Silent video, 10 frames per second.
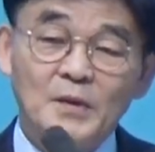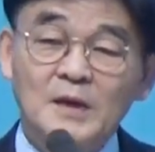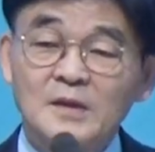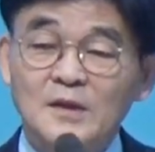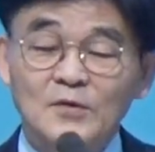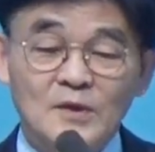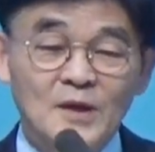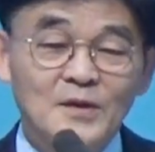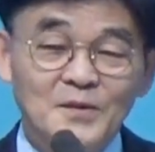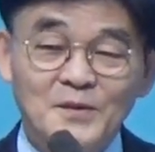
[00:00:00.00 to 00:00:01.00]
방언이
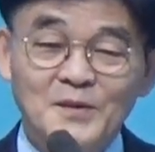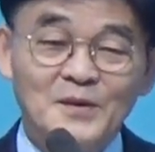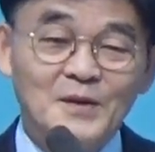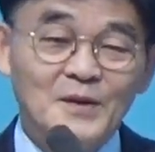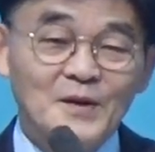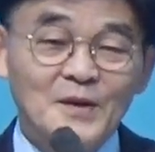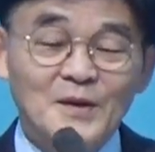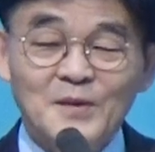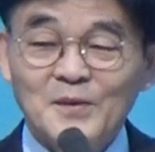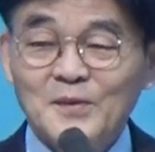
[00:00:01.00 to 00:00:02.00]
나오더라.
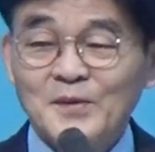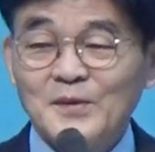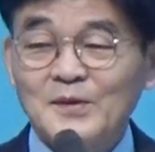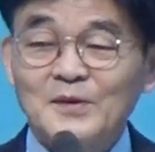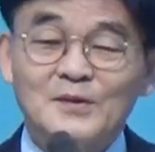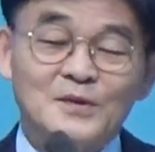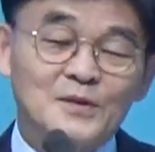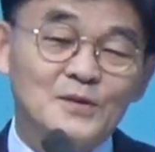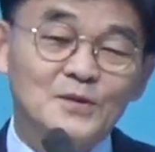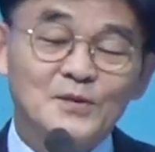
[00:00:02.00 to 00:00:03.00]
그,
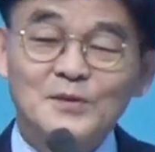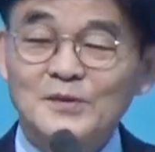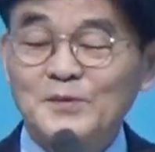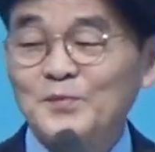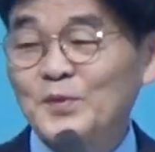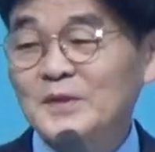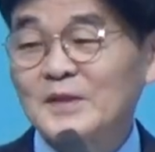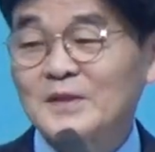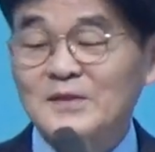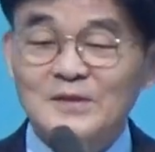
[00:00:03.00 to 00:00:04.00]
그, 그,
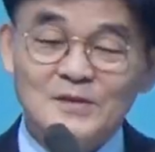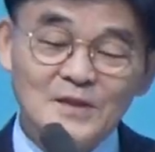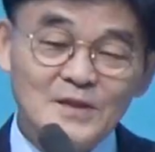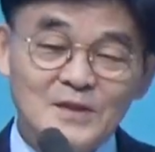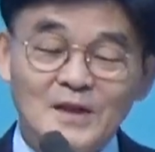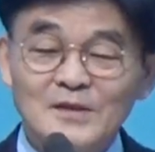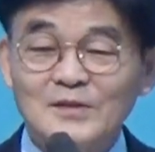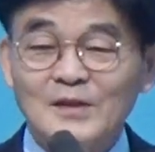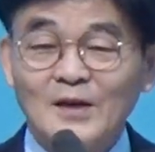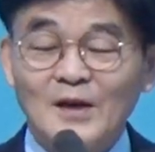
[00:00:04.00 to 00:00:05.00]
평가시 끝난 시간이
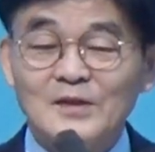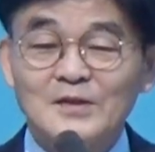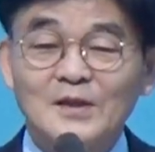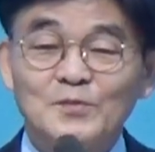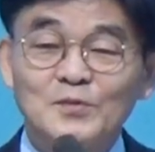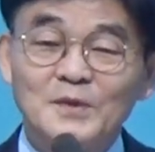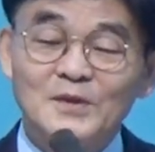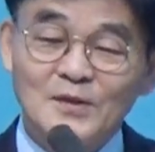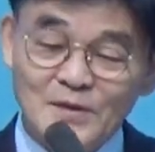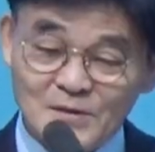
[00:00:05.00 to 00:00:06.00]
있는데, 한 시간 분명히
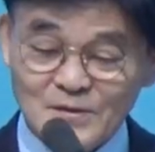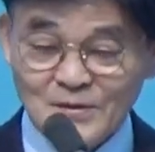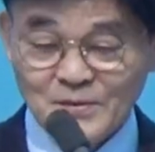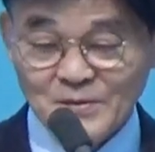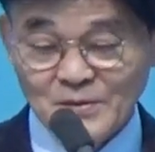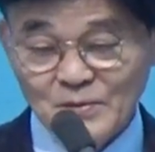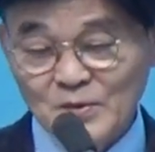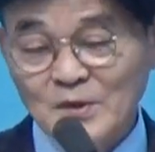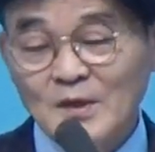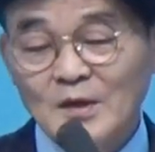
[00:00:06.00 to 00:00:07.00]
더 했어.
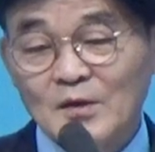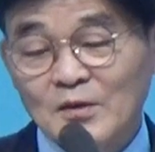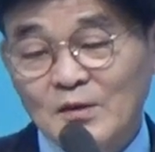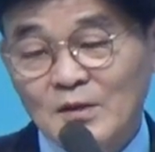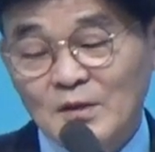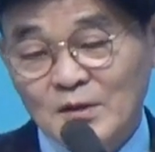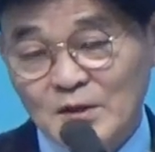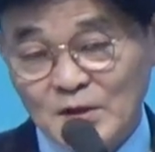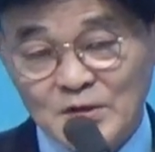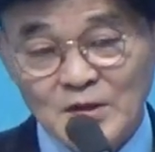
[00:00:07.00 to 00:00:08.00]

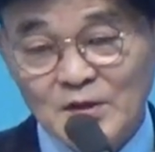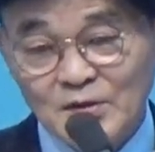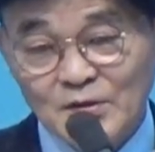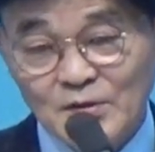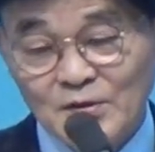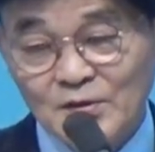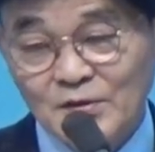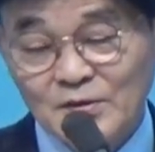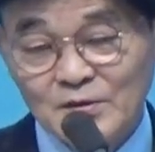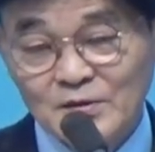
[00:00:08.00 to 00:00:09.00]
그때
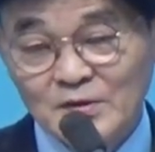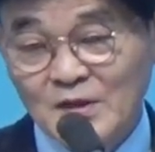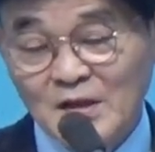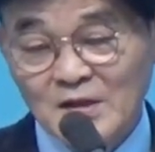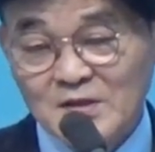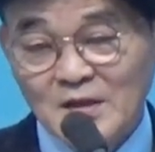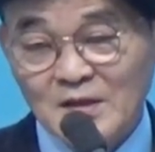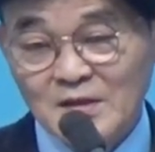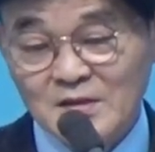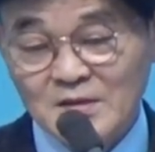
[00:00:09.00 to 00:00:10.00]
그날요, 희한한
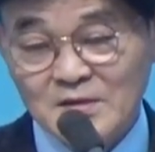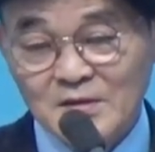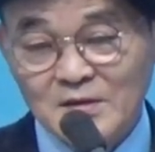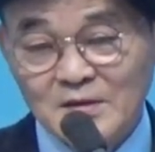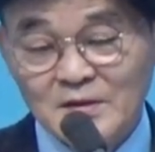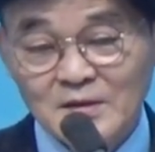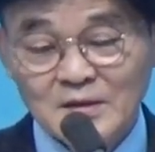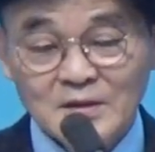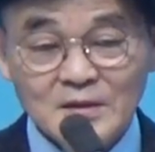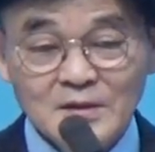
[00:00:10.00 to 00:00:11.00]
사건이 있었어요.
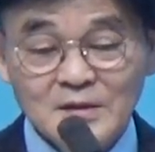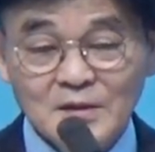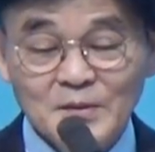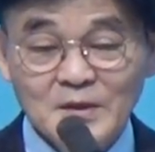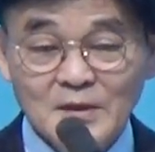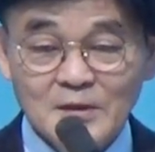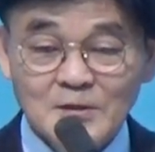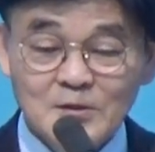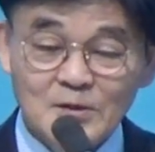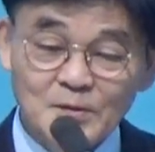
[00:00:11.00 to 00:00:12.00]
그 예배당에
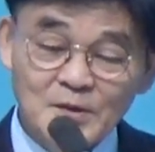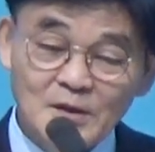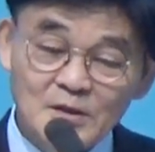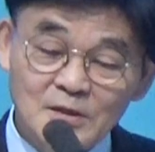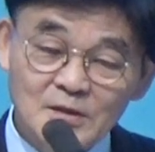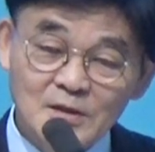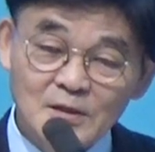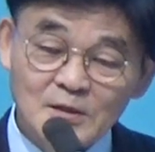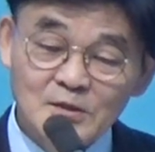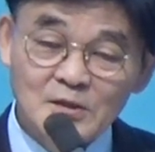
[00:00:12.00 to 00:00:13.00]
이렇게 어덕이
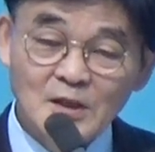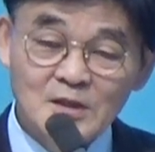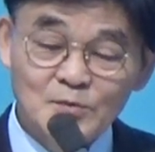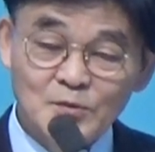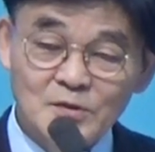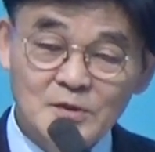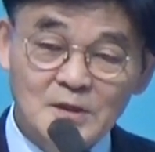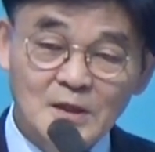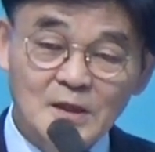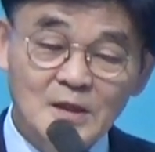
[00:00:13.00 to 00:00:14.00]
큰 45인승
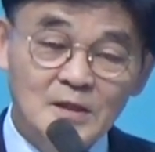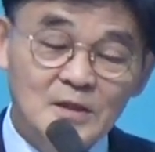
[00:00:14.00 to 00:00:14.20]
차가